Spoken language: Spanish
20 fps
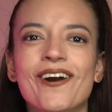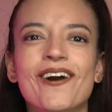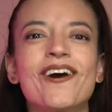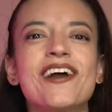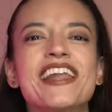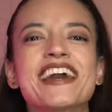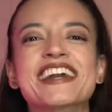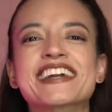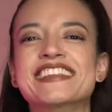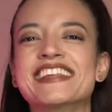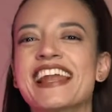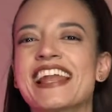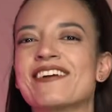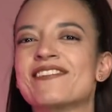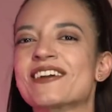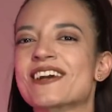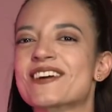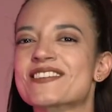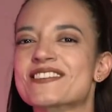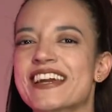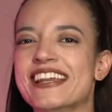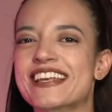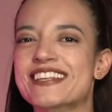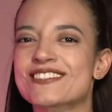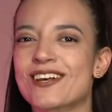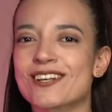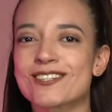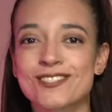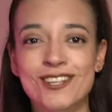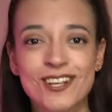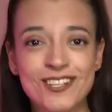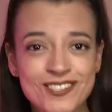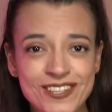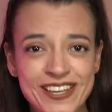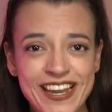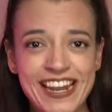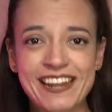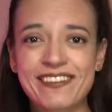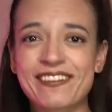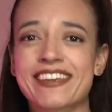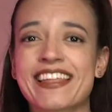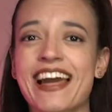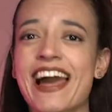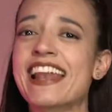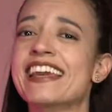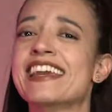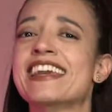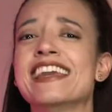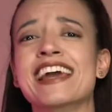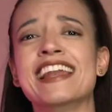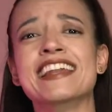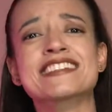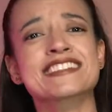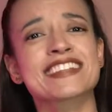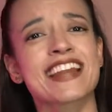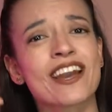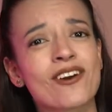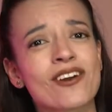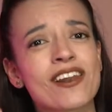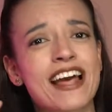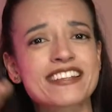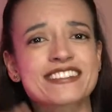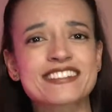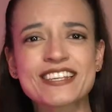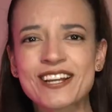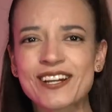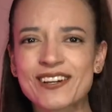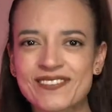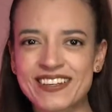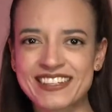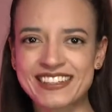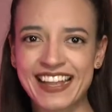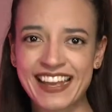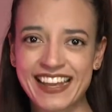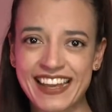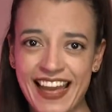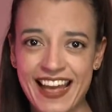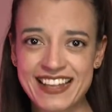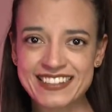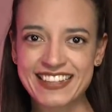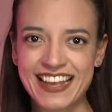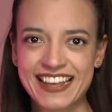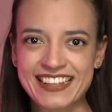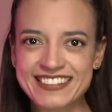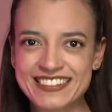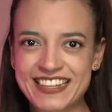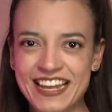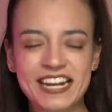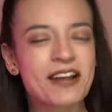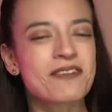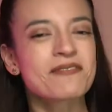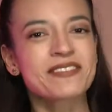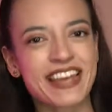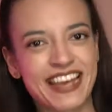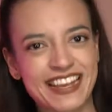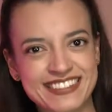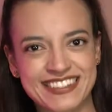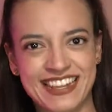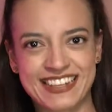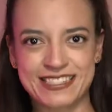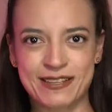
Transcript: Hola, ¿qué tal amigos de Erizos? Yo soy Ale Vidal y ya les traigo las 5 más likeadas de Instagram de esta